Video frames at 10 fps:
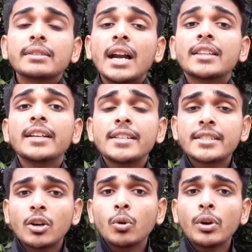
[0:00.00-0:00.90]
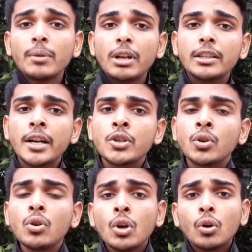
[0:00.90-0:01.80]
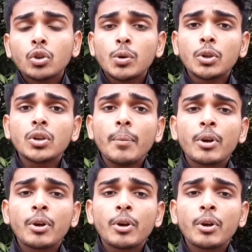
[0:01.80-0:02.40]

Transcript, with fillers: তাড়াতাড়ি চেষ্টা করবো রিপ্লাই দেওয়ার জন্য তো বন্ধুরা